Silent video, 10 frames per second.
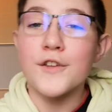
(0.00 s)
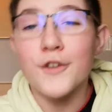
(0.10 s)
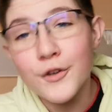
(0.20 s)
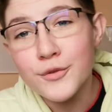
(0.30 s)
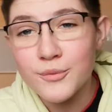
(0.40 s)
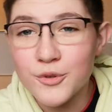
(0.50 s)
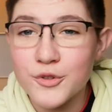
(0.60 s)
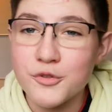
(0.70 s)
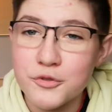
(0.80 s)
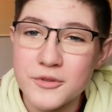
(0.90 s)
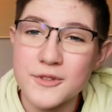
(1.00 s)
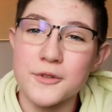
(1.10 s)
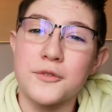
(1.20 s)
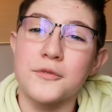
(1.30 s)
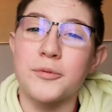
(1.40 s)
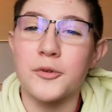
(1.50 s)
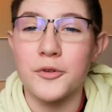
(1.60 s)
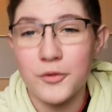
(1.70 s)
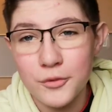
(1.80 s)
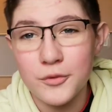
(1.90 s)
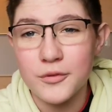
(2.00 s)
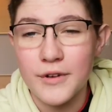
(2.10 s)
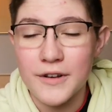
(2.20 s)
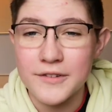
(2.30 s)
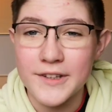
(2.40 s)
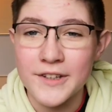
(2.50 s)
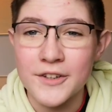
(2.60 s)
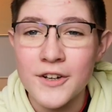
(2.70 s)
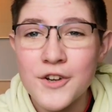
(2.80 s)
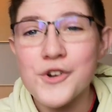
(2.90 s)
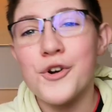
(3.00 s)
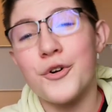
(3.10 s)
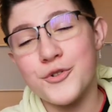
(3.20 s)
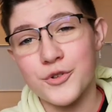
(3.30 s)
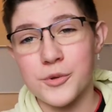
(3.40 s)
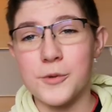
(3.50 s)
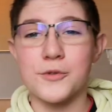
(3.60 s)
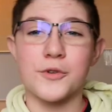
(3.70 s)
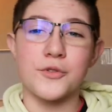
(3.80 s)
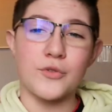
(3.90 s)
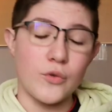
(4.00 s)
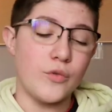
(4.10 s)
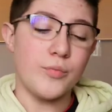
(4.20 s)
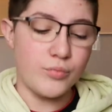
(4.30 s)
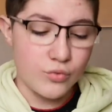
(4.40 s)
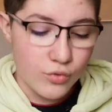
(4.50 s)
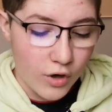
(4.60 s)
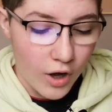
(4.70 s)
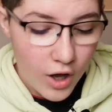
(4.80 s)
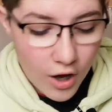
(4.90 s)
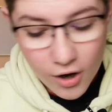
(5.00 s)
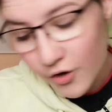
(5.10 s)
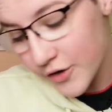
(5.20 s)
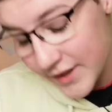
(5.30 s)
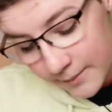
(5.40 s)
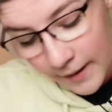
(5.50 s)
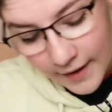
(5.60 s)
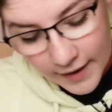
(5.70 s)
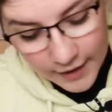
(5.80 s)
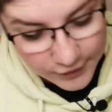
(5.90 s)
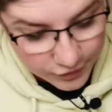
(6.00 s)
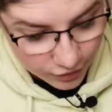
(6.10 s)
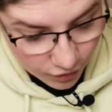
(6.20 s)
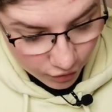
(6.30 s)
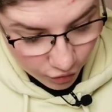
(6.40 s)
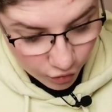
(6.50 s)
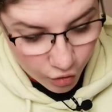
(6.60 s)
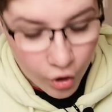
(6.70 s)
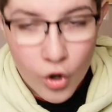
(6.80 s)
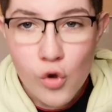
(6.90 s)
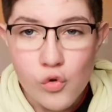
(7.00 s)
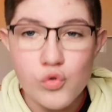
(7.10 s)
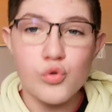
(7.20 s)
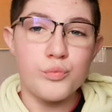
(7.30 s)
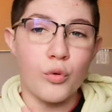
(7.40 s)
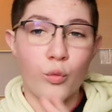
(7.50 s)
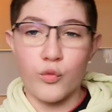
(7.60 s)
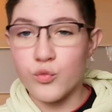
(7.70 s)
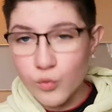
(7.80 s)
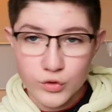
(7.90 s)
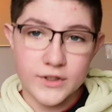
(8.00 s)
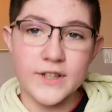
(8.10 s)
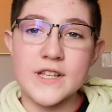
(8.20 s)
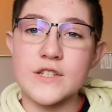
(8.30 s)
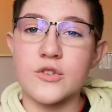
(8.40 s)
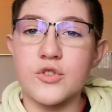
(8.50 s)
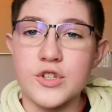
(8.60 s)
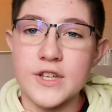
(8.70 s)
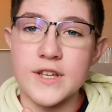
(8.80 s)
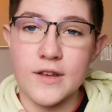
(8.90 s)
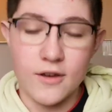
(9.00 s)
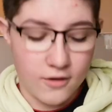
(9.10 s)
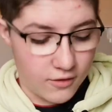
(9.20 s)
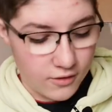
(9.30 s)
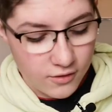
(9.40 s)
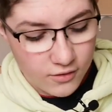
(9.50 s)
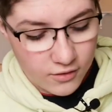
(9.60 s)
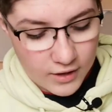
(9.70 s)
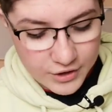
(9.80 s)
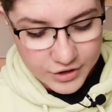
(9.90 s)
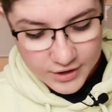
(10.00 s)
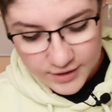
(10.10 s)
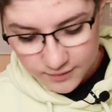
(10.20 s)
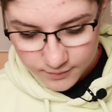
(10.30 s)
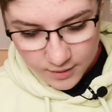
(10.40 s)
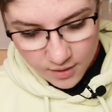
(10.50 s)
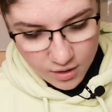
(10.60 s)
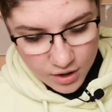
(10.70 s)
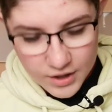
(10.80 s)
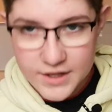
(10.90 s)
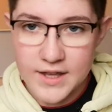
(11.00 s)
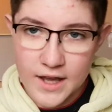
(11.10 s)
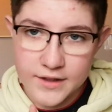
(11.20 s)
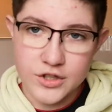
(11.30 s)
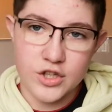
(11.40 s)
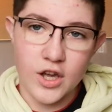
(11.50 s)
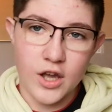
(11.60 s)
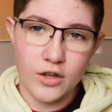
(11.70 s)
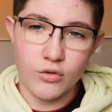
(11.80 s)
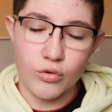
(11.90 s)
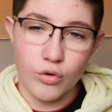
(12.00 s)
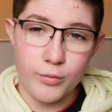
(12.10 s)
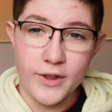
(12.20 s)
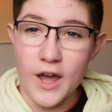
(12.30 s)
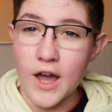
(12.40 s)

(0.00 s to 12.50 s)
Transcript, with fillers: Yo tout le monde, aujourd'hui on se retrouve pour une toute nouvelle vidéo. Aujourd'hui on se retrouve pour le déballage euh, ou pour vous montrer ce que j'ai euh, acheté. Il y a déjà euh, il